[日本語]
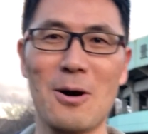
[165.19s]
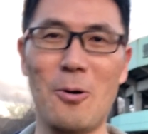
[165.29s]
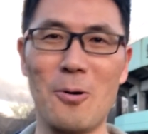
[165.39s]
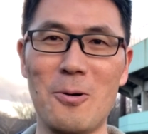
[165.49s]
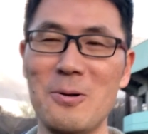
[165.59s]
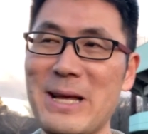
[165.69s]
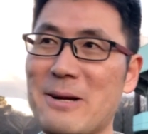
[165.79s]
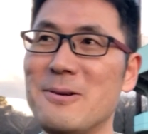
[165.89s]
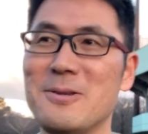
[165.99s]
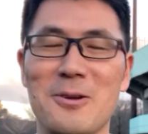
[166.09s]
ここに
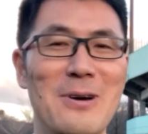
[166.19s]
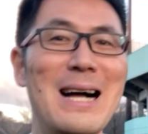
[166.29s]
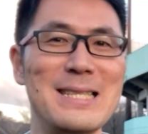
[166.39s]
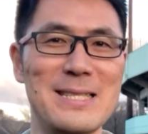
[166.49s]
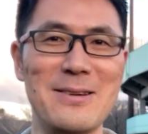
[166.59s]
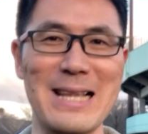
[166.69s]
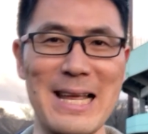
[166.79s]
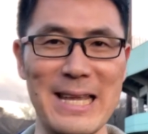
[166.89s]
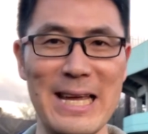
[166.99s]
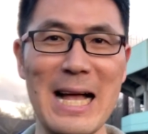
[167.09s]
来るのは実は
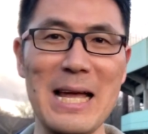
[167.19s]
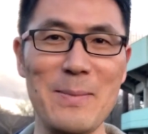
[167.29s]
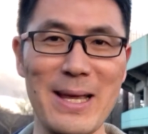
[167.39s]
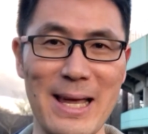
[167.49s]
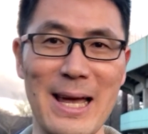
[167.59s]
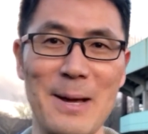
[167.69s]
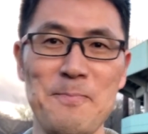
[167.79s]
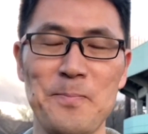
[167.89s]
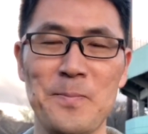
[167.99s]
ね、2回目で、